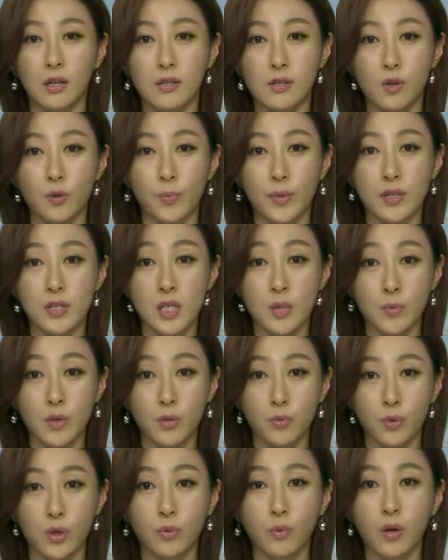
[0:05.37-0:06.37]
의정비
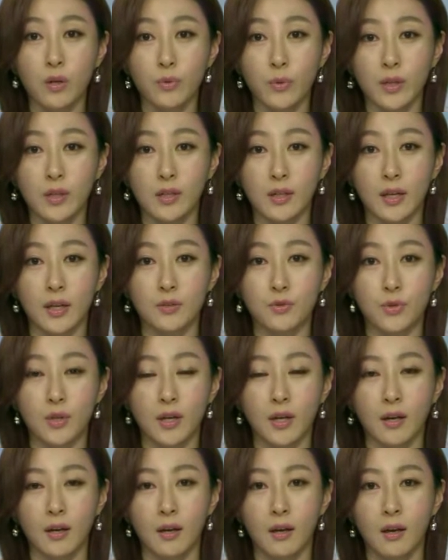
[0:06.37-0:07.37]
심의위원회를
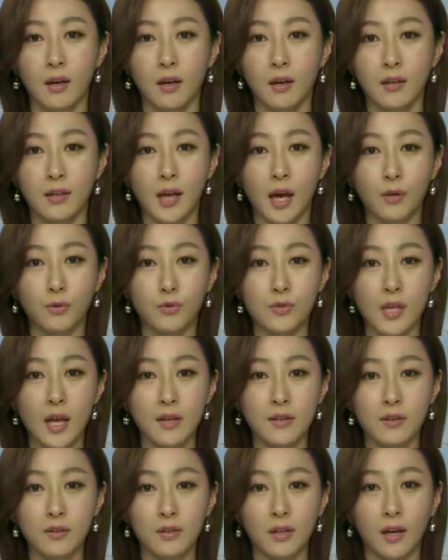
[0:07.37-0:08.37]
개최해 향후
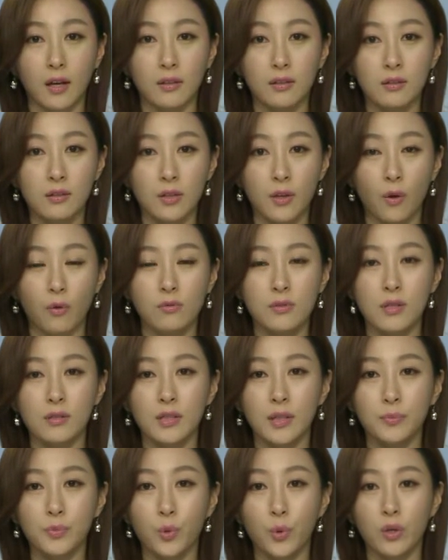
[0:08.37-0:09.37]
4년간
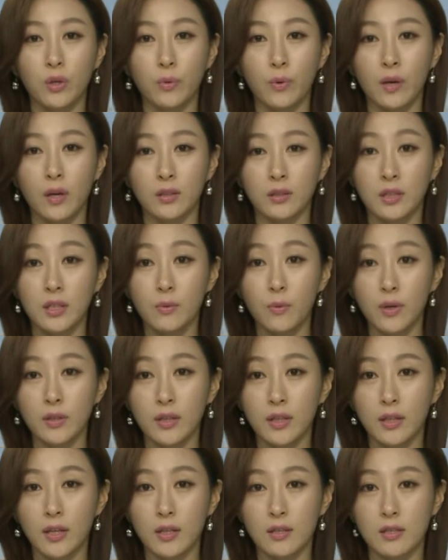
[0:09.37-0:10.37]
경상남 도의회
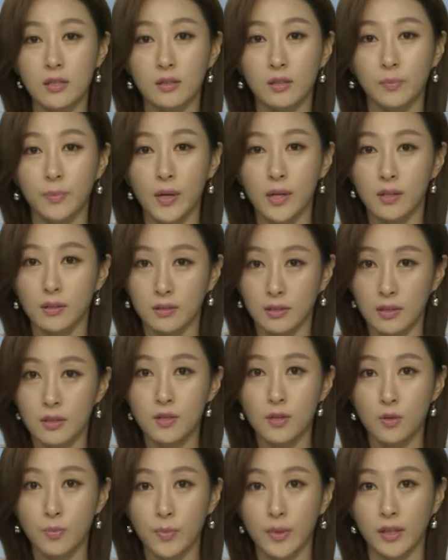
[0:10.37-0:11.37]
의원에게 지급할
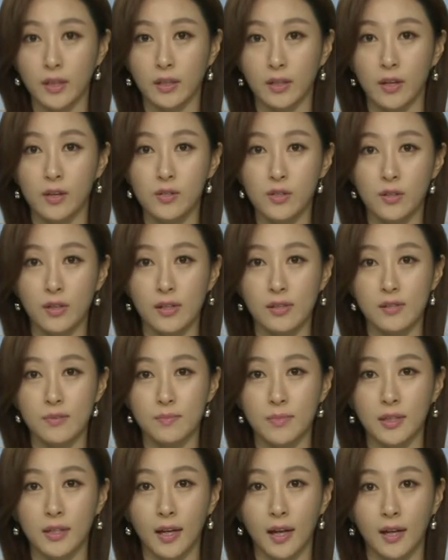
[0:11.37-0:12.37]
의정비를
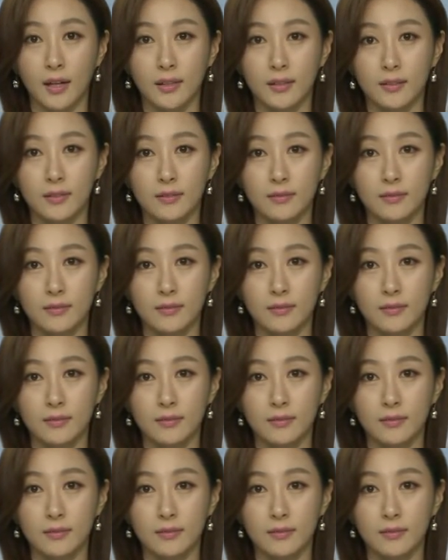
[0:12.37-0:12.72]
결정했습니다.